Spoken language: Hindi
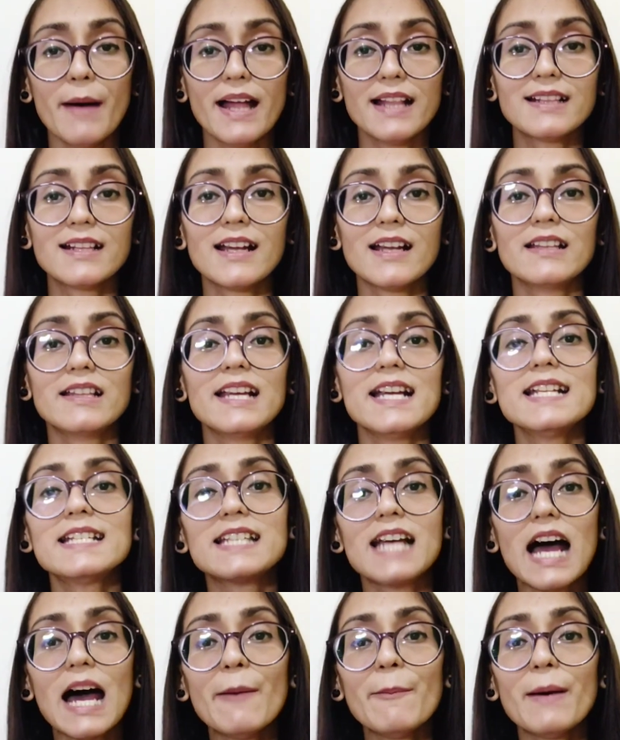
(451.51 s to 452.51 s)
बात करते हैं
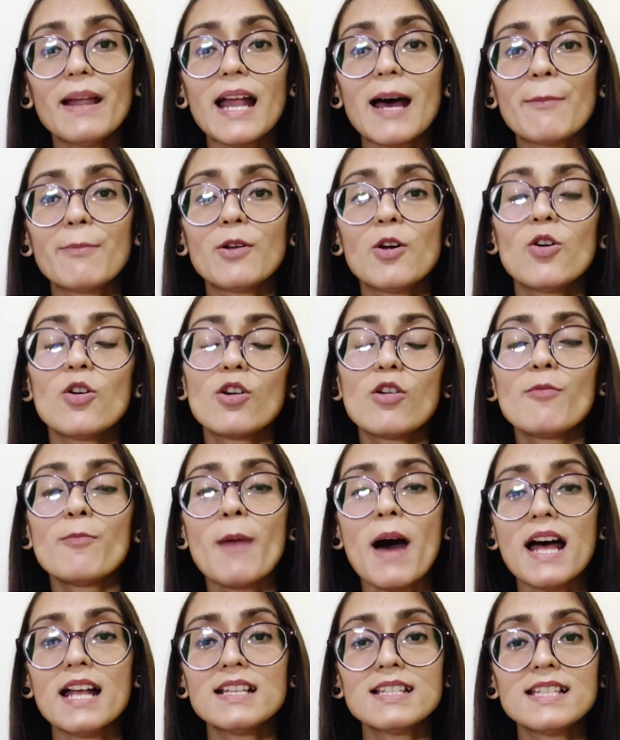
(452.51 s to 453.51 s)
जहां पर आप लोगों को
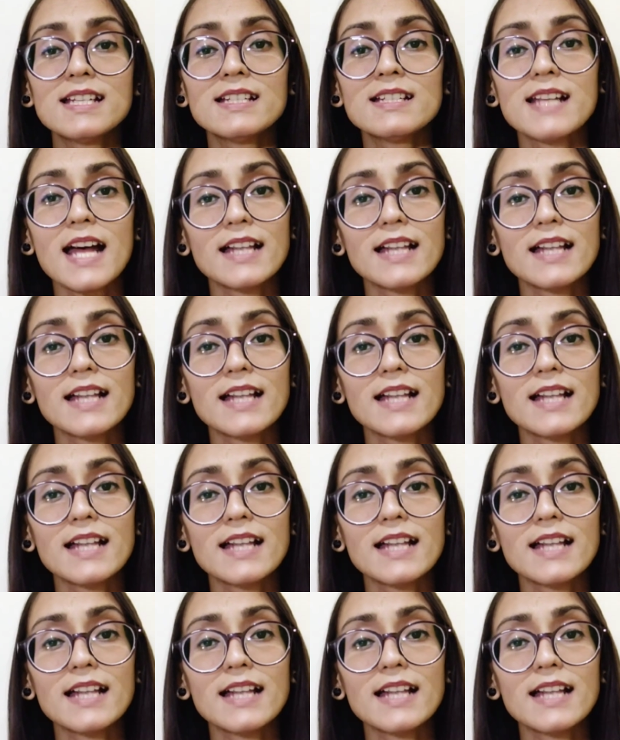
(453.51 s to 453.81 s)
पांच से